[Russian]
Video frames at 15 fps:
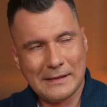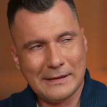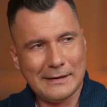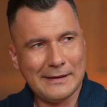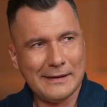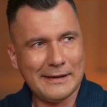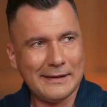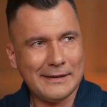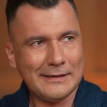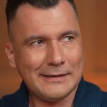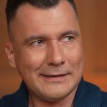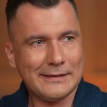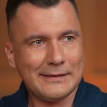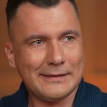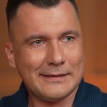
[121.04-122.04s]

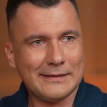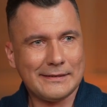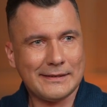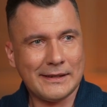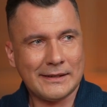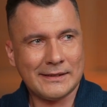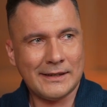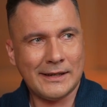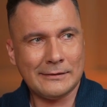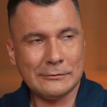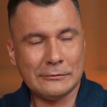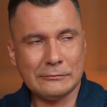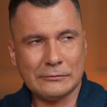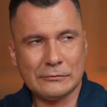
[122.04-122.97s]
Э, тогда, ну,